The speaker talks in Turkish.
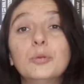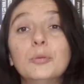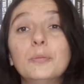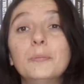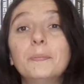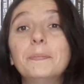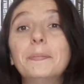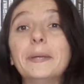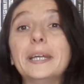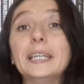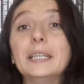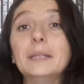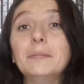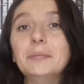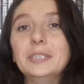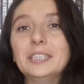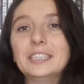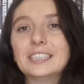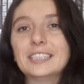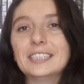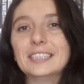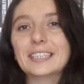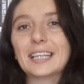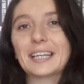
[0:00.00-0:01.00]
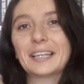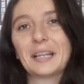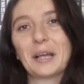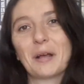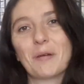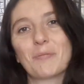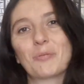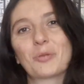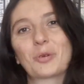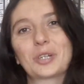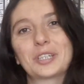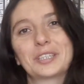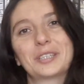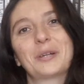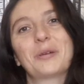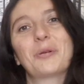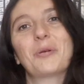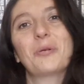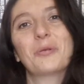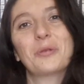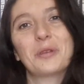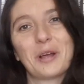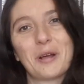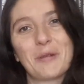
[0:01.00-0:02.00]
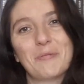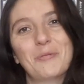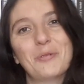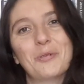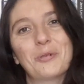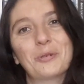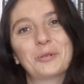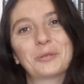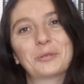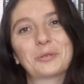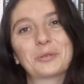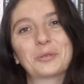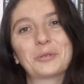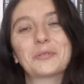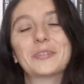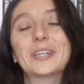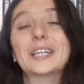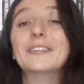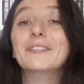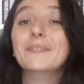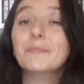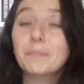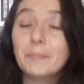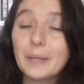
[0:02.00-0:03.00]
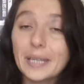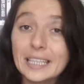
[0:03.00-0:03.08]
bunun benim için neden bu kadar önemli olduğunu ve